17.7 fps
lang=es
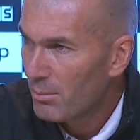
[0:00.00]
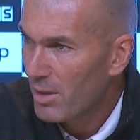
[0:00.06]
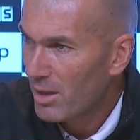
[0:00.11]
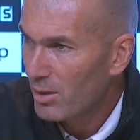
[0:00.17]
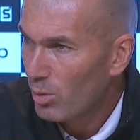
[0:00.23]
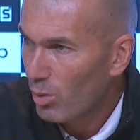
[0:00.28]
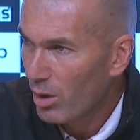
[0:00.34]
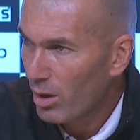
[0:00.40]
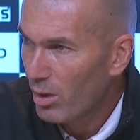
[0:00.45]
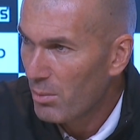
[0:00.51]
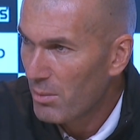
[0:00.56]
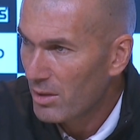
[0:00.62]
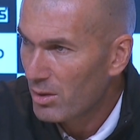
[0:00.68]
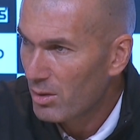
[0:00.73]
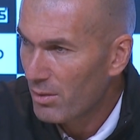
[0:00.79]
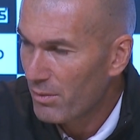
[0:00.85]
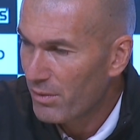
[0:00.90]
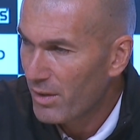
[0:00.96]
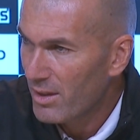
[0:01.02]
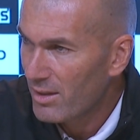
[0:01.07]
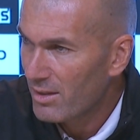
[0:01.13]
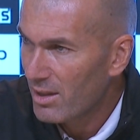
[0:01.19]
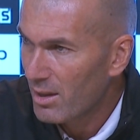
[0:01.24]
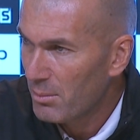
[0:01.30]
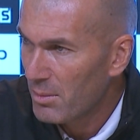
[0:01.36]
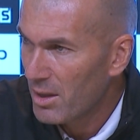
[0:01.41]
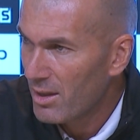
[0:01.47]
más juego, más
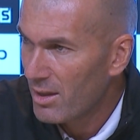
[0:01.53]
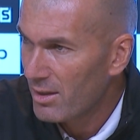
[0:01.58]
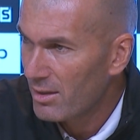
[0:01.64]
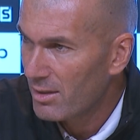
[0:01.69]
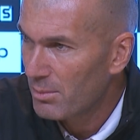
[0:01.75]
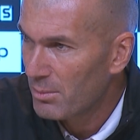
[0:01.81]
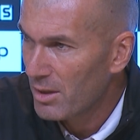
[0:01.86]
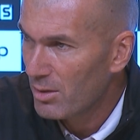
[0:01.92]
confianza, más,